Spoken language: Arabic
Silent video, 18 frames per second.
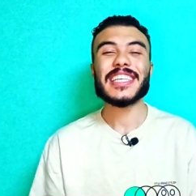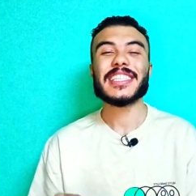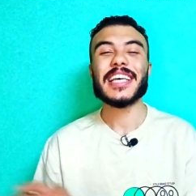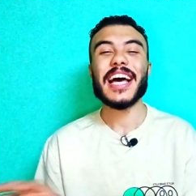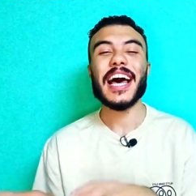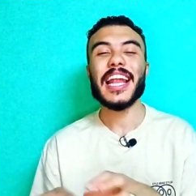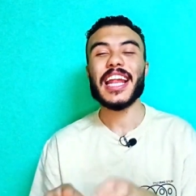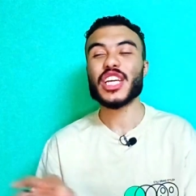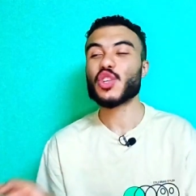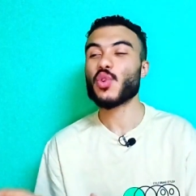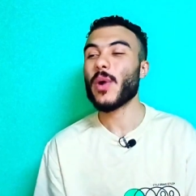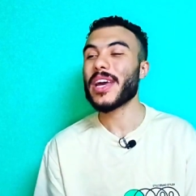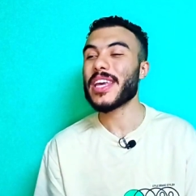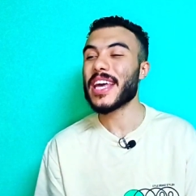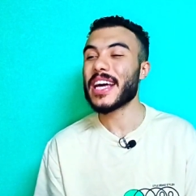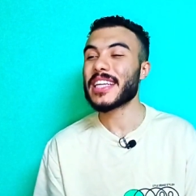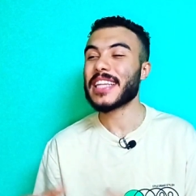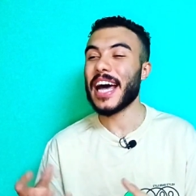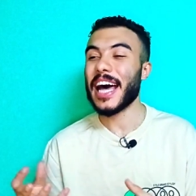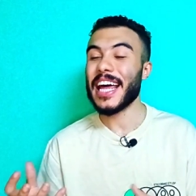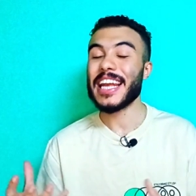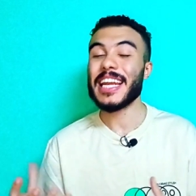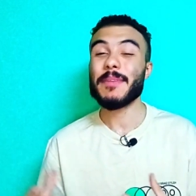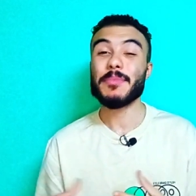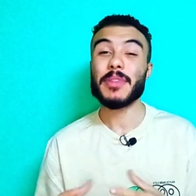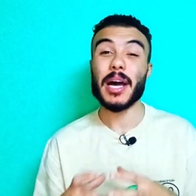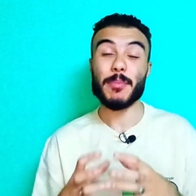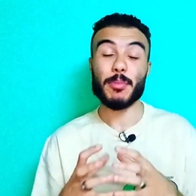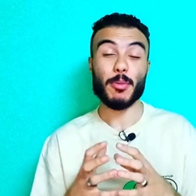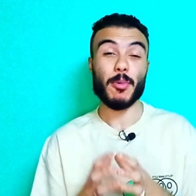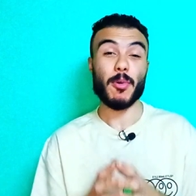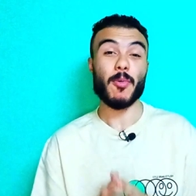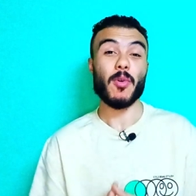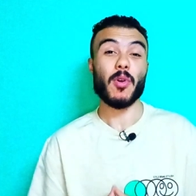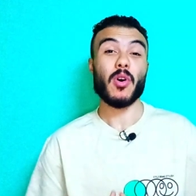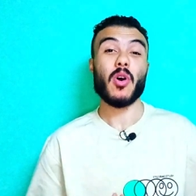السهلة شوية تعال نبدأ
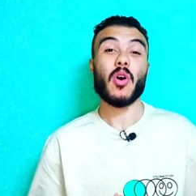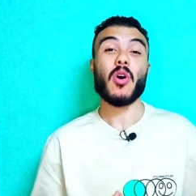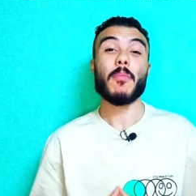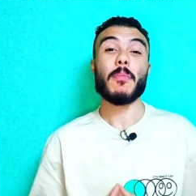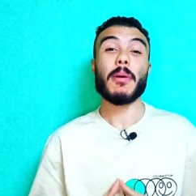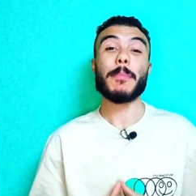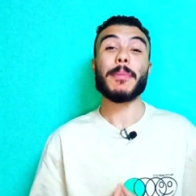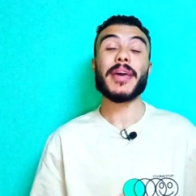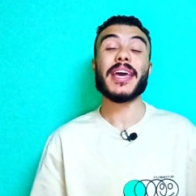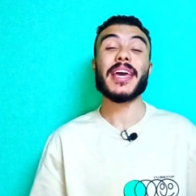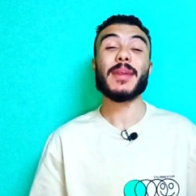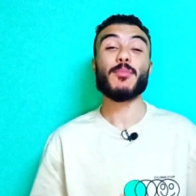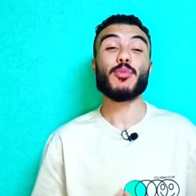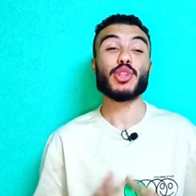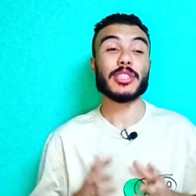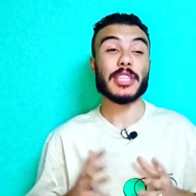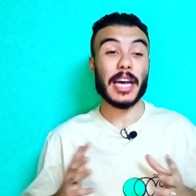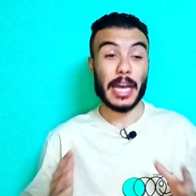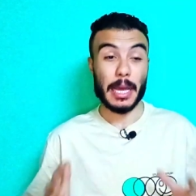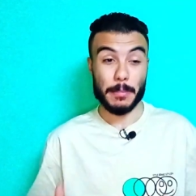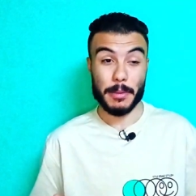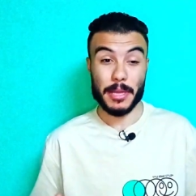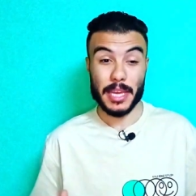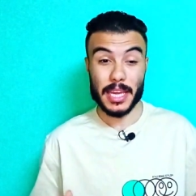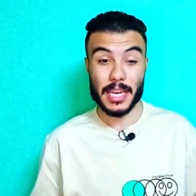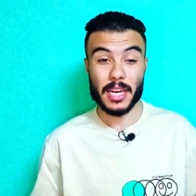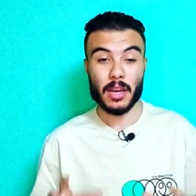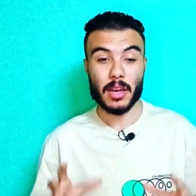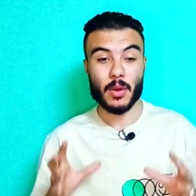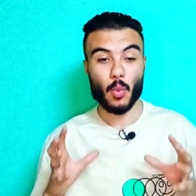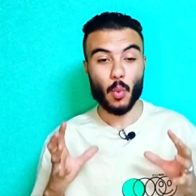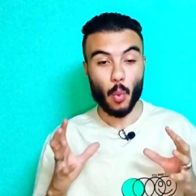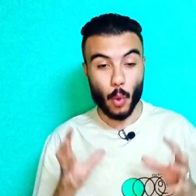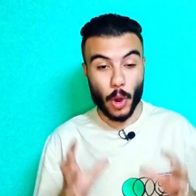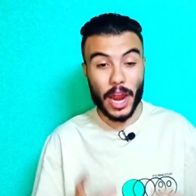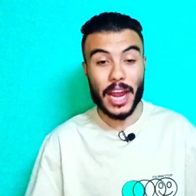بمباراة ما بين منتخبين
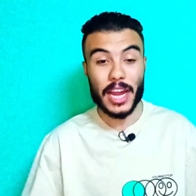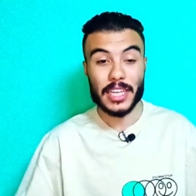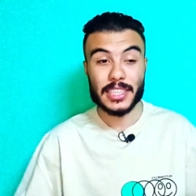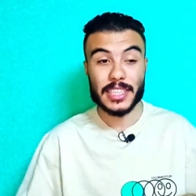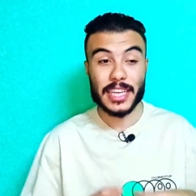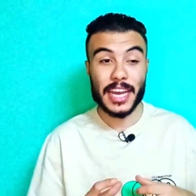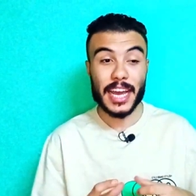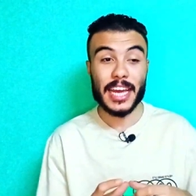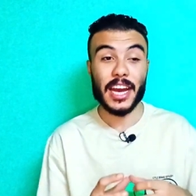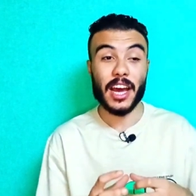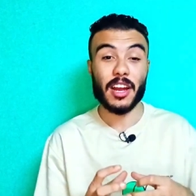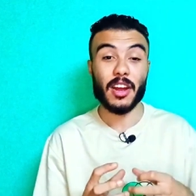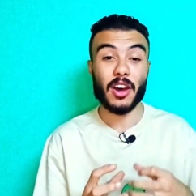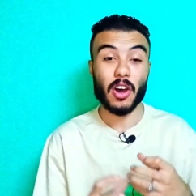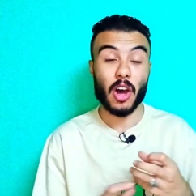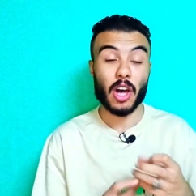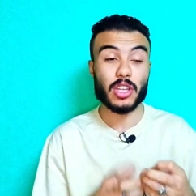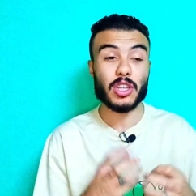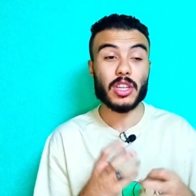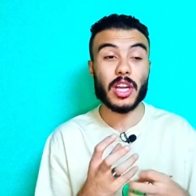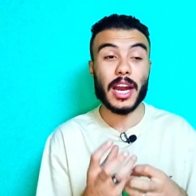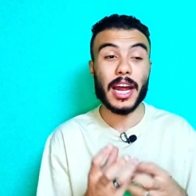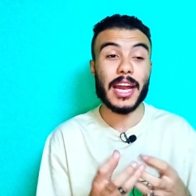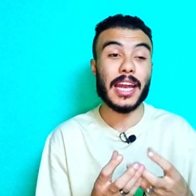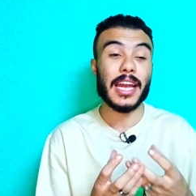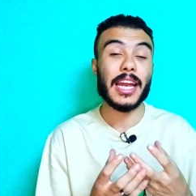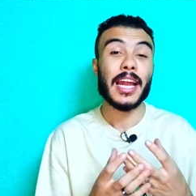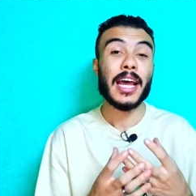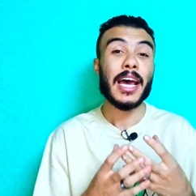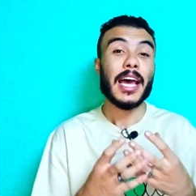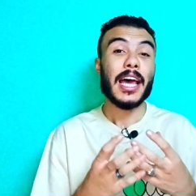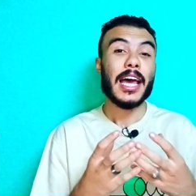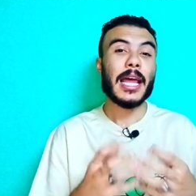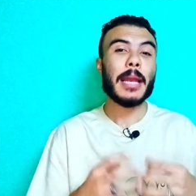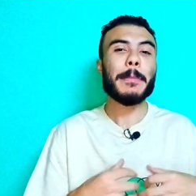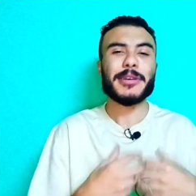واحد كان على قدر
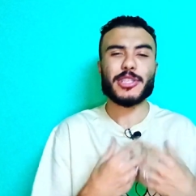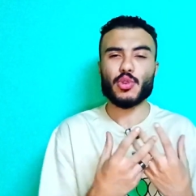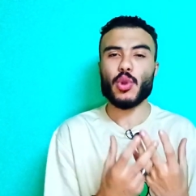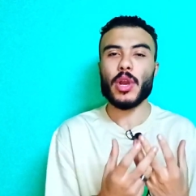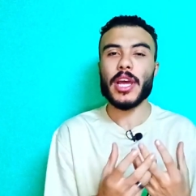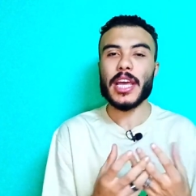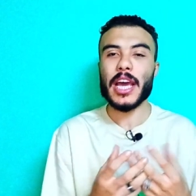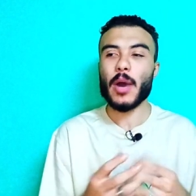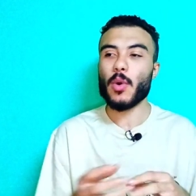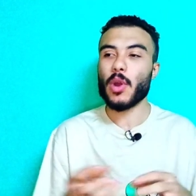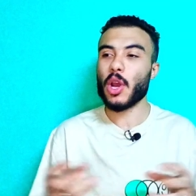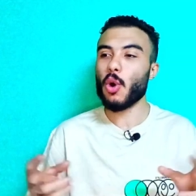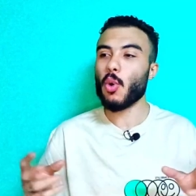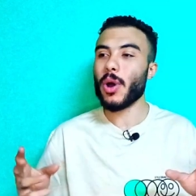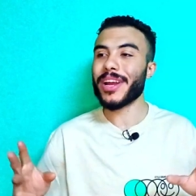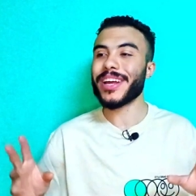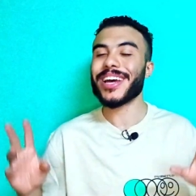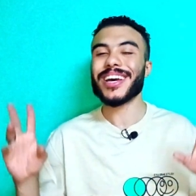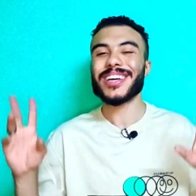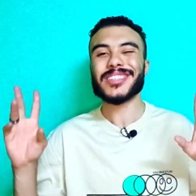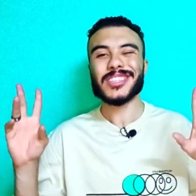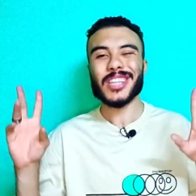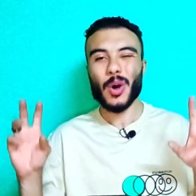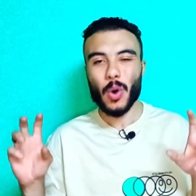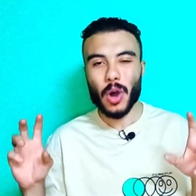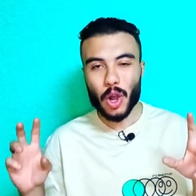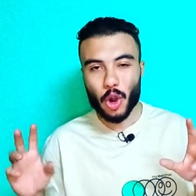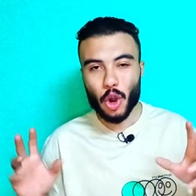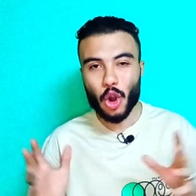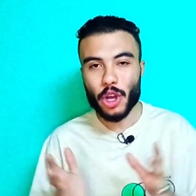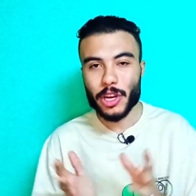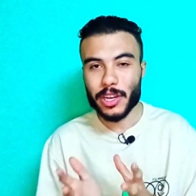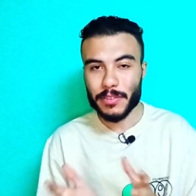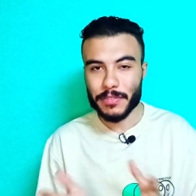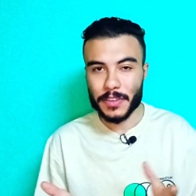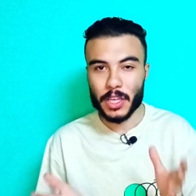المسؤولية واللي هو
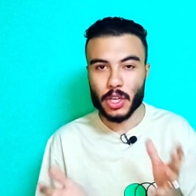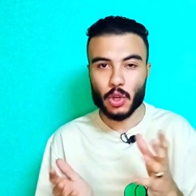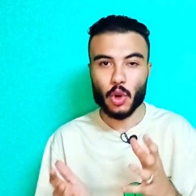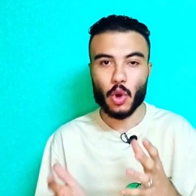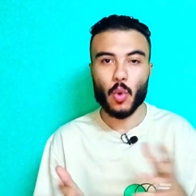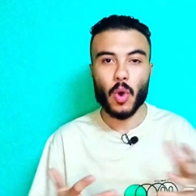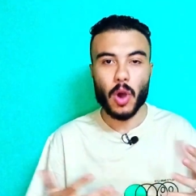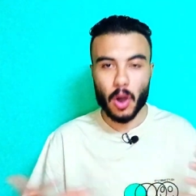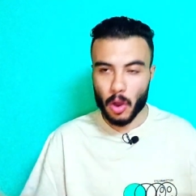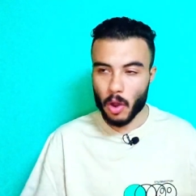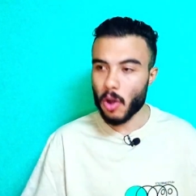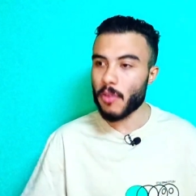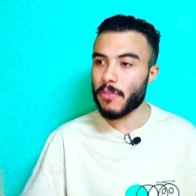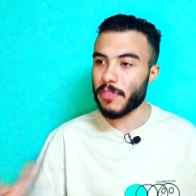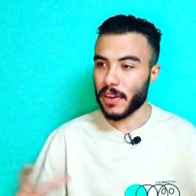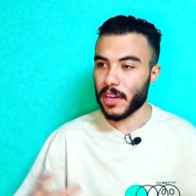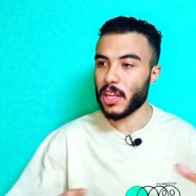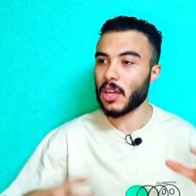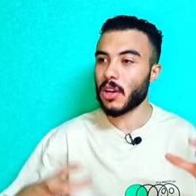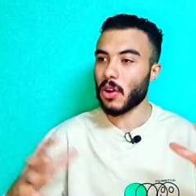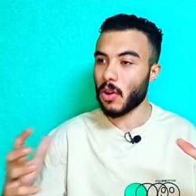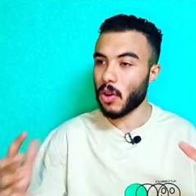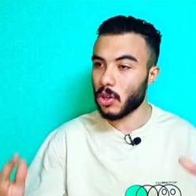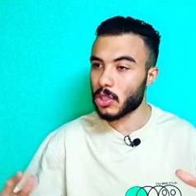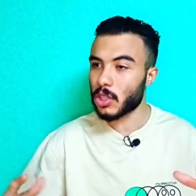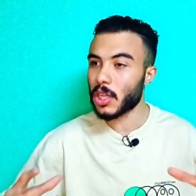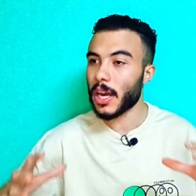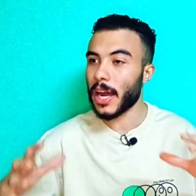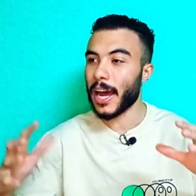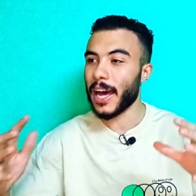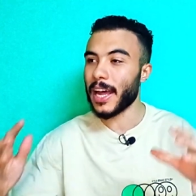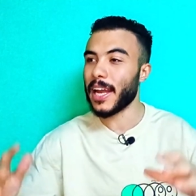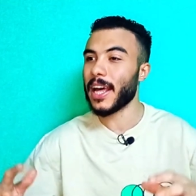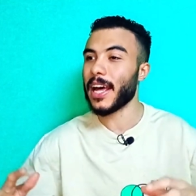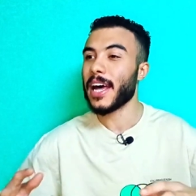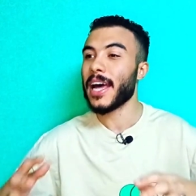توقعنا فيه ان هو اه فريق قادر
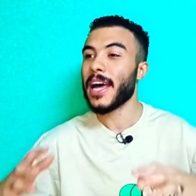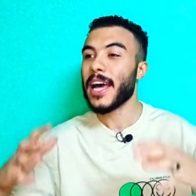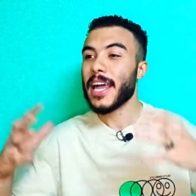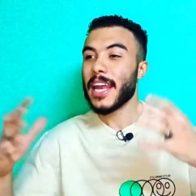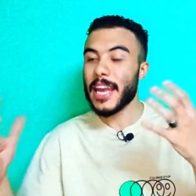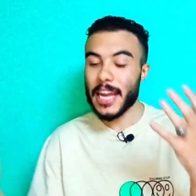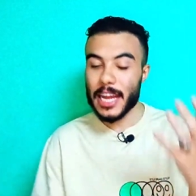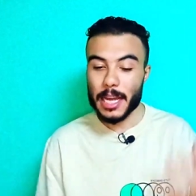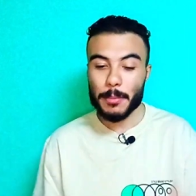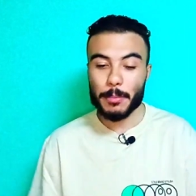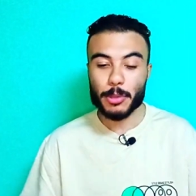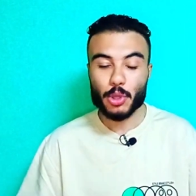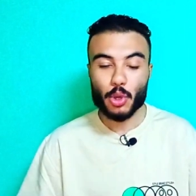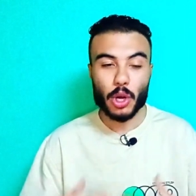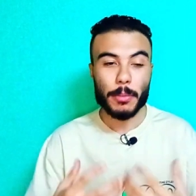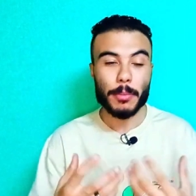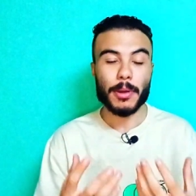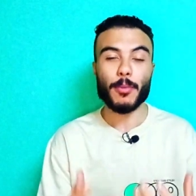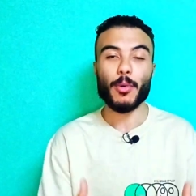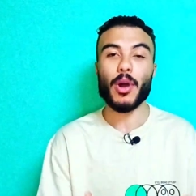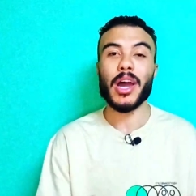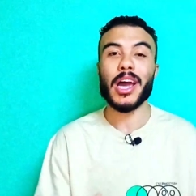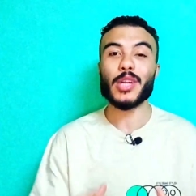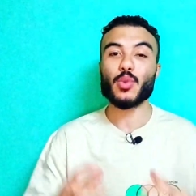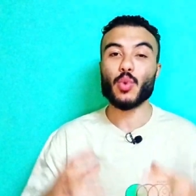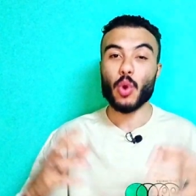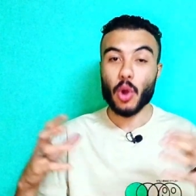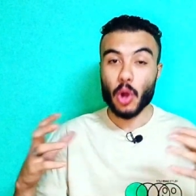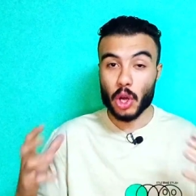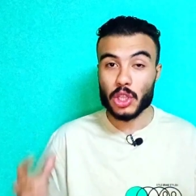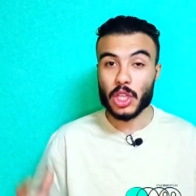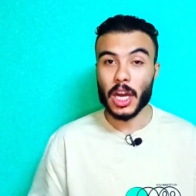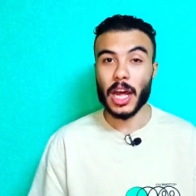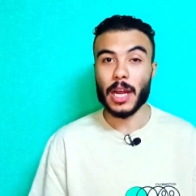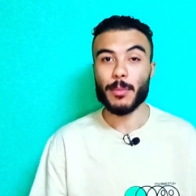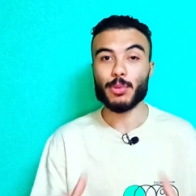على لعب دور المجموعات
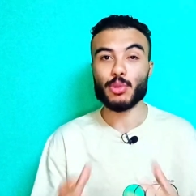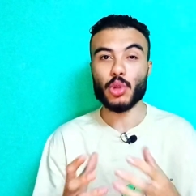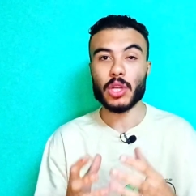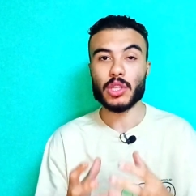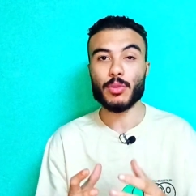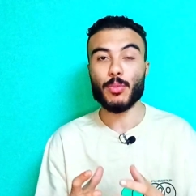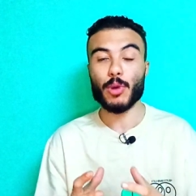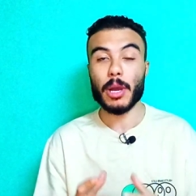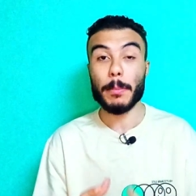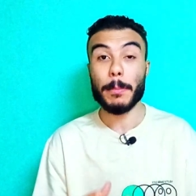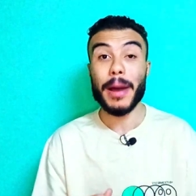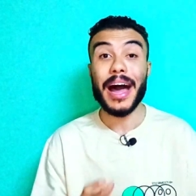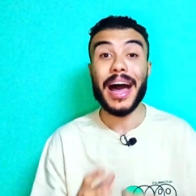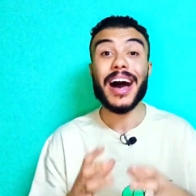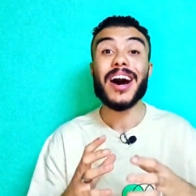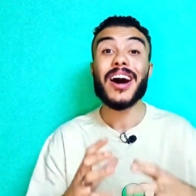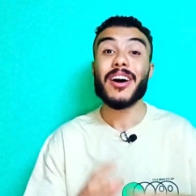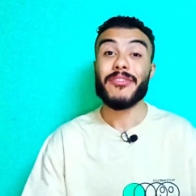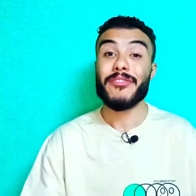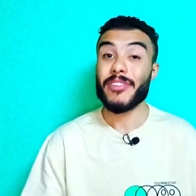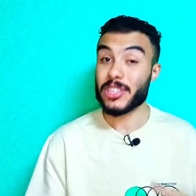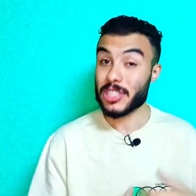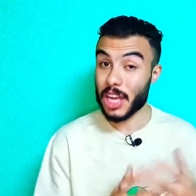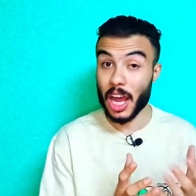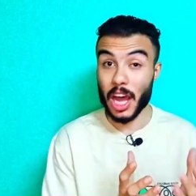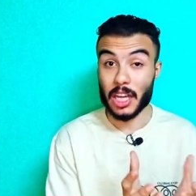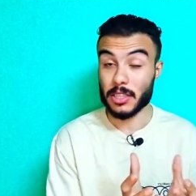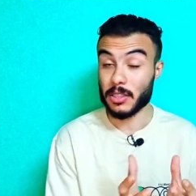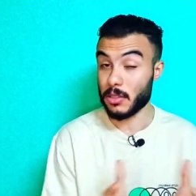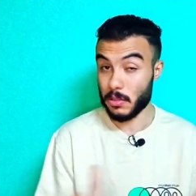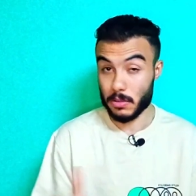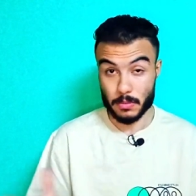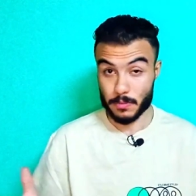وقادر على البطولات المجمعه فصعد